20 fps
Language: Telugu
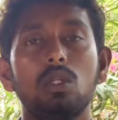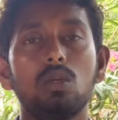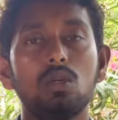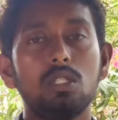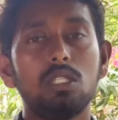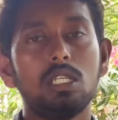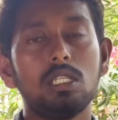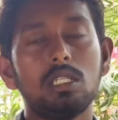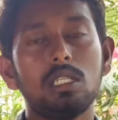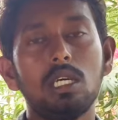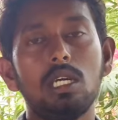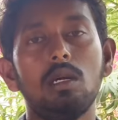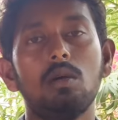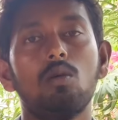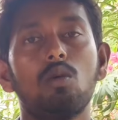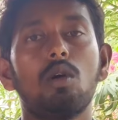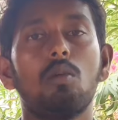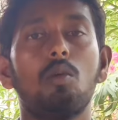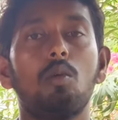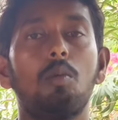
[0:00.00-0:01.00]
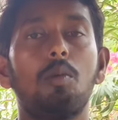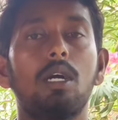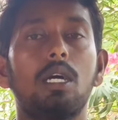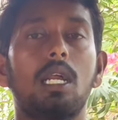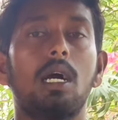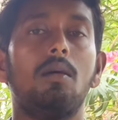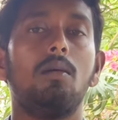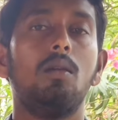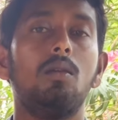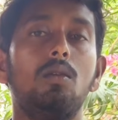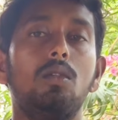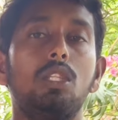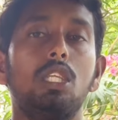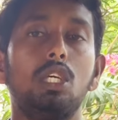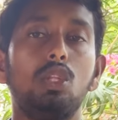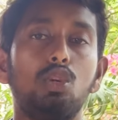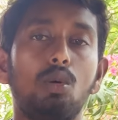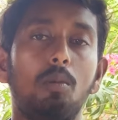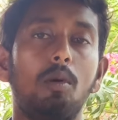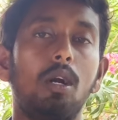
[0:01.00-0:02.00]
ఇది వచ్చేసి ఒక ముప్పై గ్రాములు
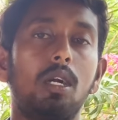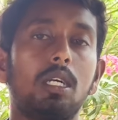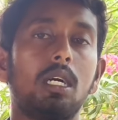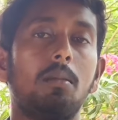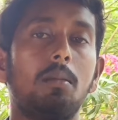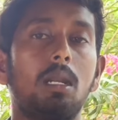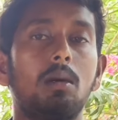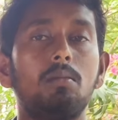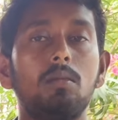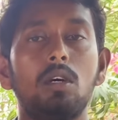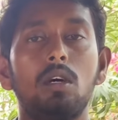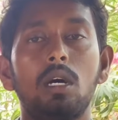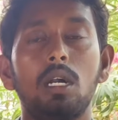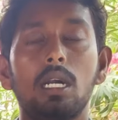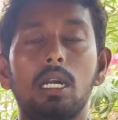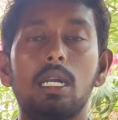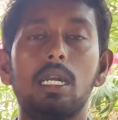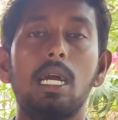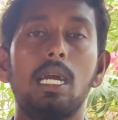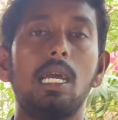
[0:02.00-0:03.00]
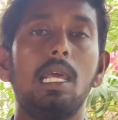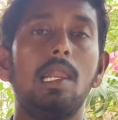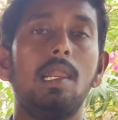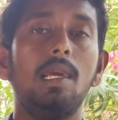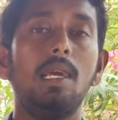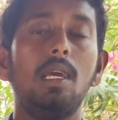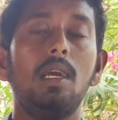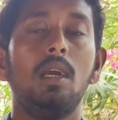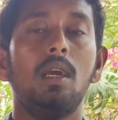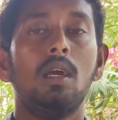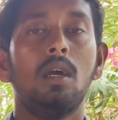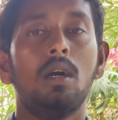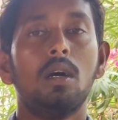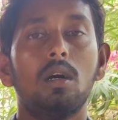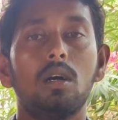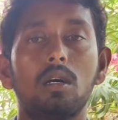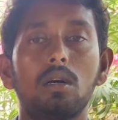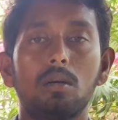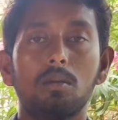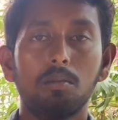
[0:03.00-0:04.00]
దీంతో పాటుగా మనం డైలీ
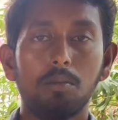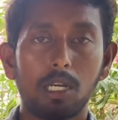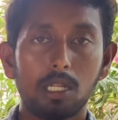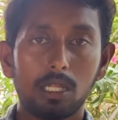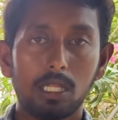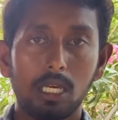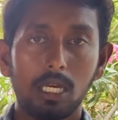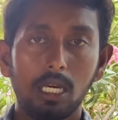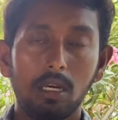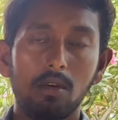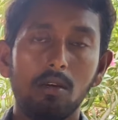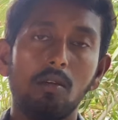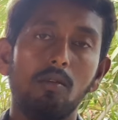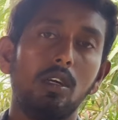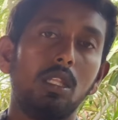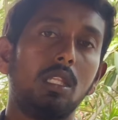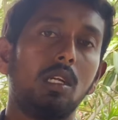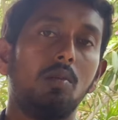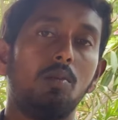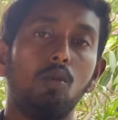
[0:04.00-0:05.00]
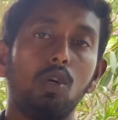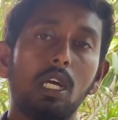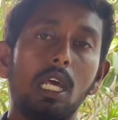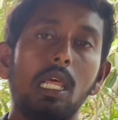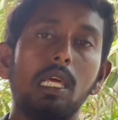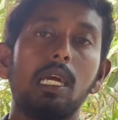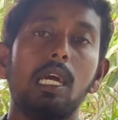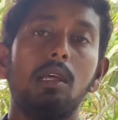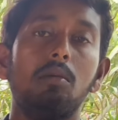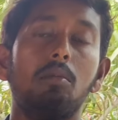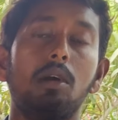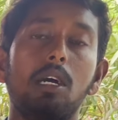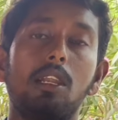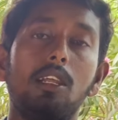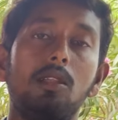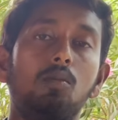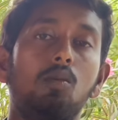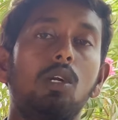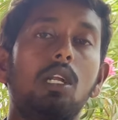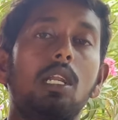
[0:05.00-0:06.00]
ప్రతి విత్తనం పొట్టేలకు కానీ
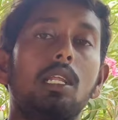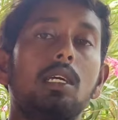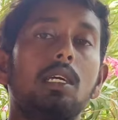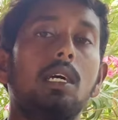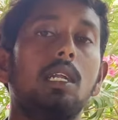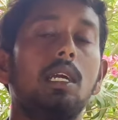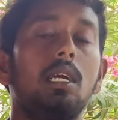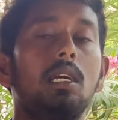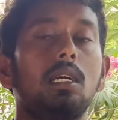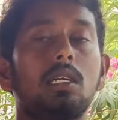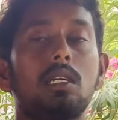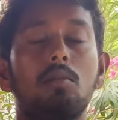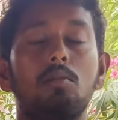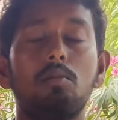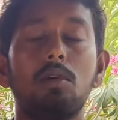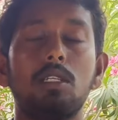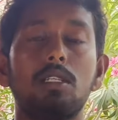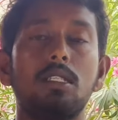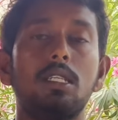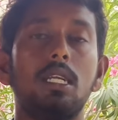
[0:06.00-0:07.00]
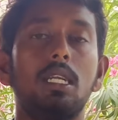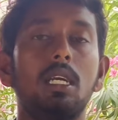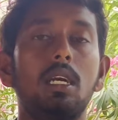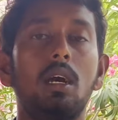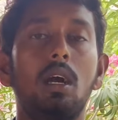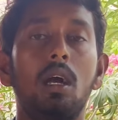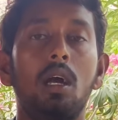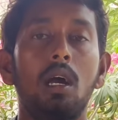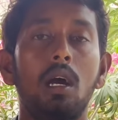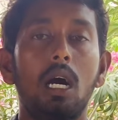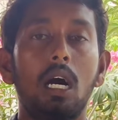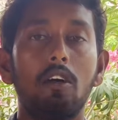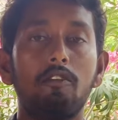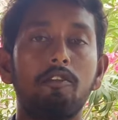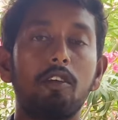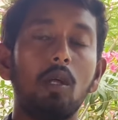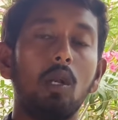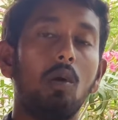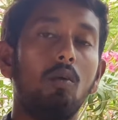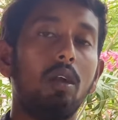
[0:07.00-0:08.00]
బక్రీద్ పొట్టేలకు కానీ కంపల్సరీ
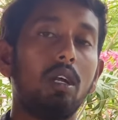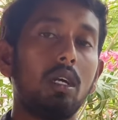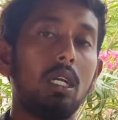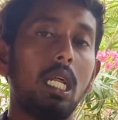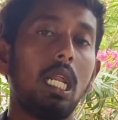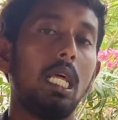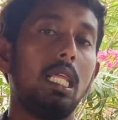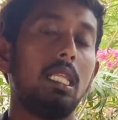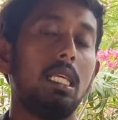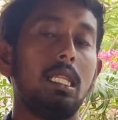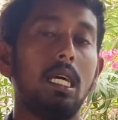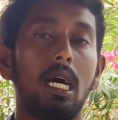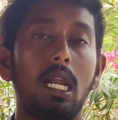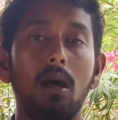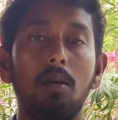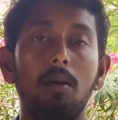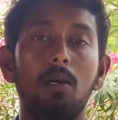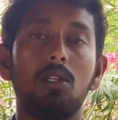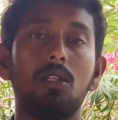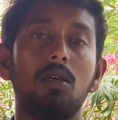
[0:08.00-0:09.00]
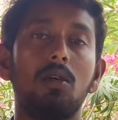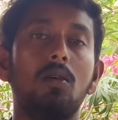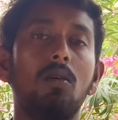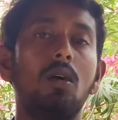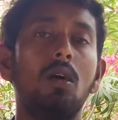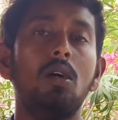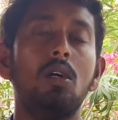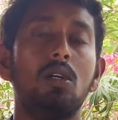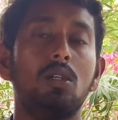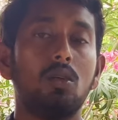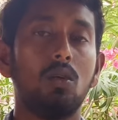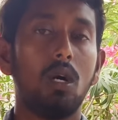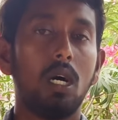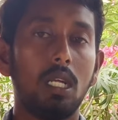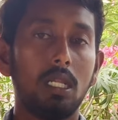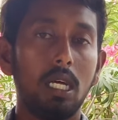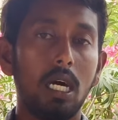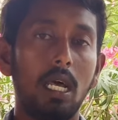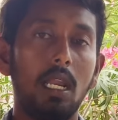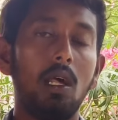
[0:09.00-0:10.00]
హాఫ్ కిలో వరకు నేనైతే దానా పెడతాను సో
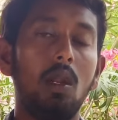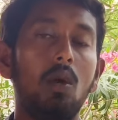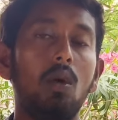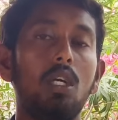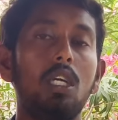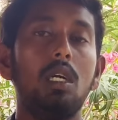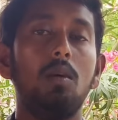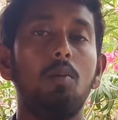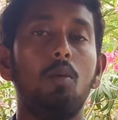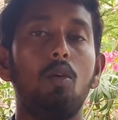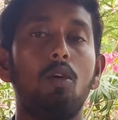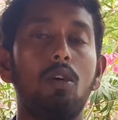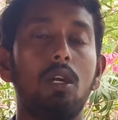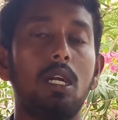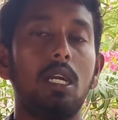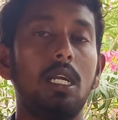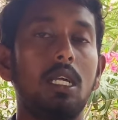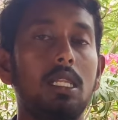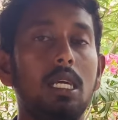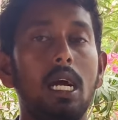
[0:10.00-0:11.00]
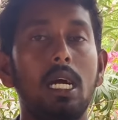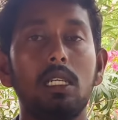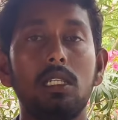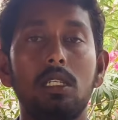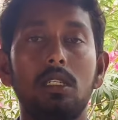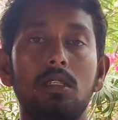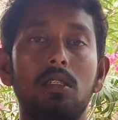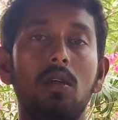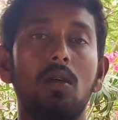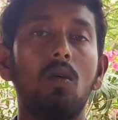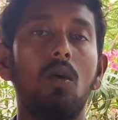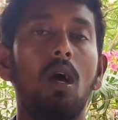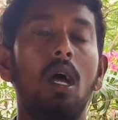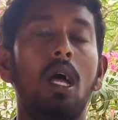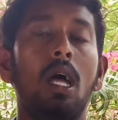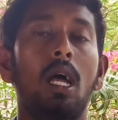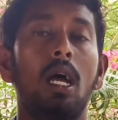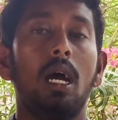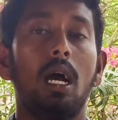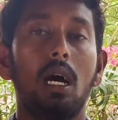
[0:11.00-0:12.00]
ఆ దానాలో ఈ పౌడర్ అనేది యాడ్ చేస్తాను
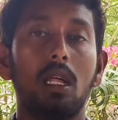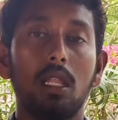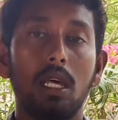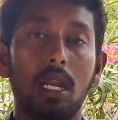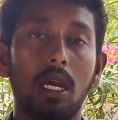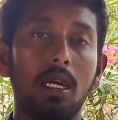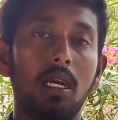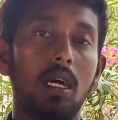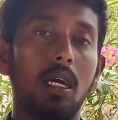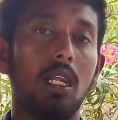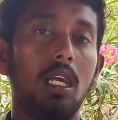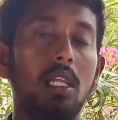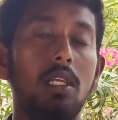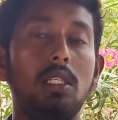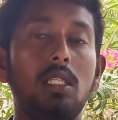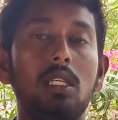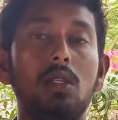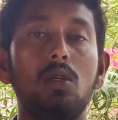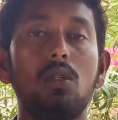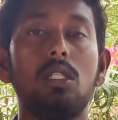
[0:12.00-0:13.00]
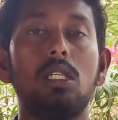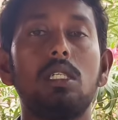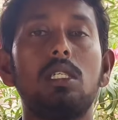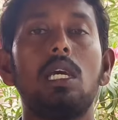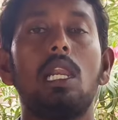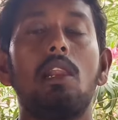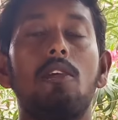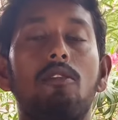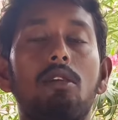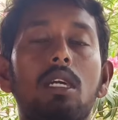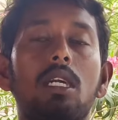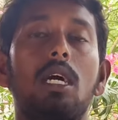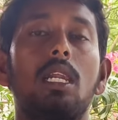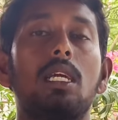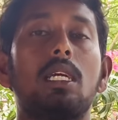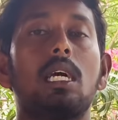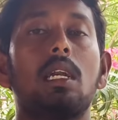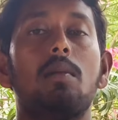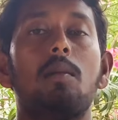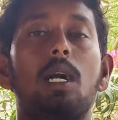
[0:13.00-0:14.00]
అదనంగా నేను ఇచ్చేది వచ్చేసి లివర్
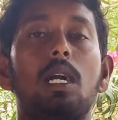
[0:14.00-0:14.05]
టానిక్